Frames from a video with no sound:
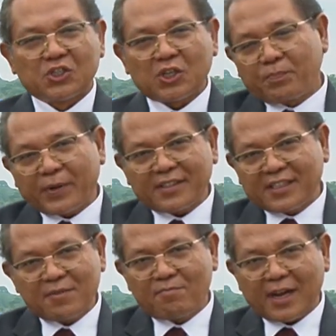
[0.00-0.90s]

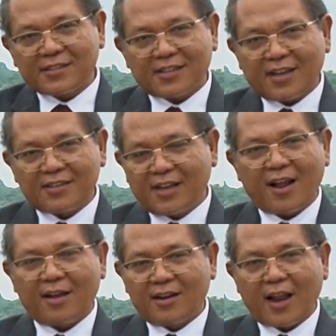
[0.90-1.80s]
seperti masa
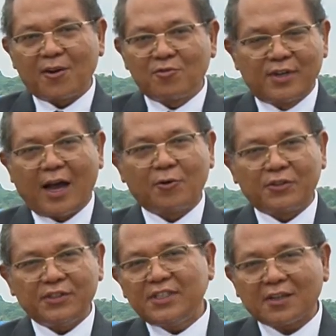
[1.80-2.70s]
da lalu Daud
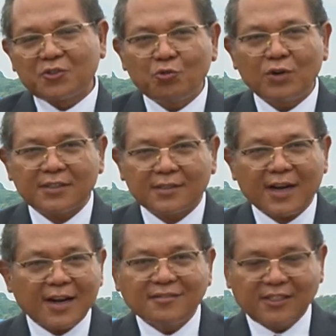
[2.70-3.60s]
yang juga
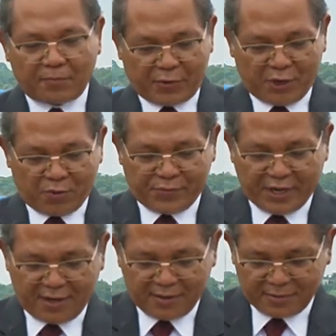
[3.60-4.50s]
terancam
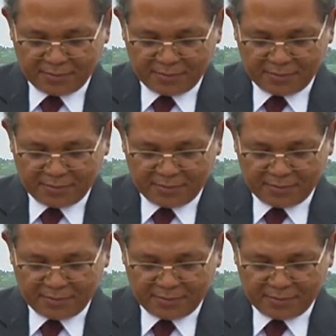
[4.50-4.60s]
hidupnya.